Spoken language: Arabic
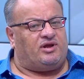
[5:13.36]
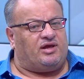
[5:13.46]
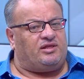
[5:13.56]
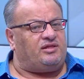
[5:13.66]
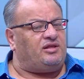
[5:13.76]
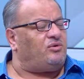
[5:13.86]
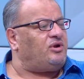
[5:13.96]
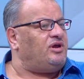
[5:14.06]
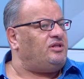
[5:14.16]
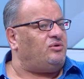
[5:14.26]
هذه
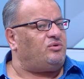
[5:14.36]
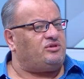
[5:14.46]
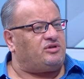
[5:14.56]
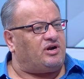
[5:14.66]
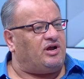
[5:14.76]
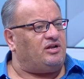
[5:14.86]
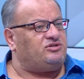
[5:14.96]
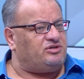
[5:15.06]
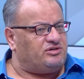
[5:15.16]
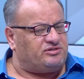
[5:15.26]
الدورة هي دورة الراحل
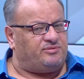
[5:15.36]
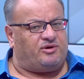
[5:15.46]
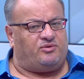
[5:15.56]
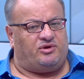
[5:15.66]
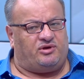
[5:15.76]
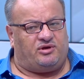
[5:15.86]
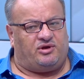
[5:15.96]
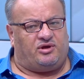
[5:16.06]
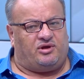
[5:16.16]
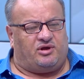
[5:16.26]
جري السماوي
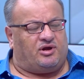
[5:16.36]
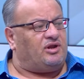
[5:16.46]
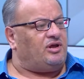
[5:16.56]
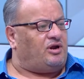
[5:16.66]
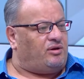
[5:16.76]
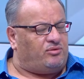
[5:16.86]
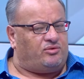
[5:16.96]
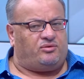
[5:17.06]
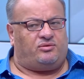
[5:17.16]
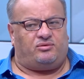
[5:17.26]
الله يرحمه
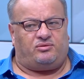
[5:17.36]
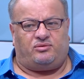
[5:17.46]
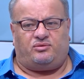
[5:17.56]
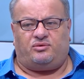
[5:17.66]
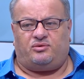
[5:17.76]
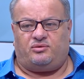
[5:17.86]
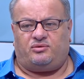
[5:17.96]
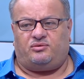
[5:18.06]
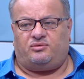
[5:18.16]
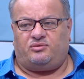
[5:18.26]
الله يرحمه
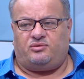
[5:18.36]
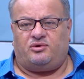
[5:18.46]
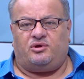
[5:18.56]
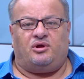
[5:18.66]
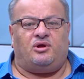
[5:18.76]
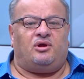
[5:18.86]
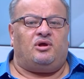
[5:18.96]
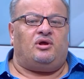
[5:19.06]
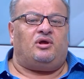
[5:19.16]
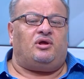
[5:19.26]
و...
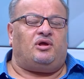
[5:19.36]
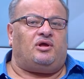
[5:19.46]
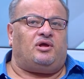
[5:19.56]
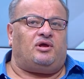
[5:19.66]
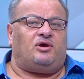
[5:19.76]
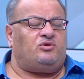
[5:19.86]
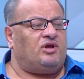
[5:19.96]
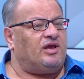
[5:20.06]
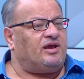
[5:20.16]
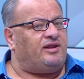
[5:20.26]
آه،
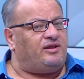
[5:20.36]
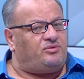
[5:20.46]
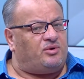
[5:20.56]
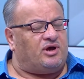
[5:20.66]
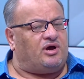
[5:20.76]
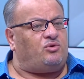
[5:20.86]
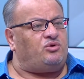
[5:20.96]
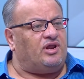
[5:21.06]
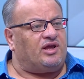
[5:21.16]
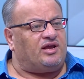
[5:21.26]
هنالك ندوة أو
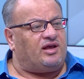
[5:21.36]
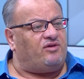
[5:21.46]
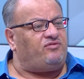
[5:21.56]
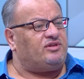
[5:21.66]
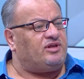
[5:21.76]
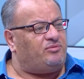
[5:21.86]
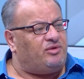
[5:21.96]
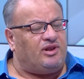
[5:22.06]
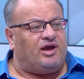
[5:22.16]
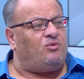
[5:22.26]
هنالك حفل
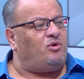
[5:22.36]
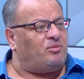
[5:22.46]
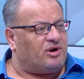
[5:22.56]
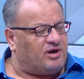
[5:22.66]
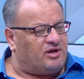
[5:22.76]
تأبيل لأول مرة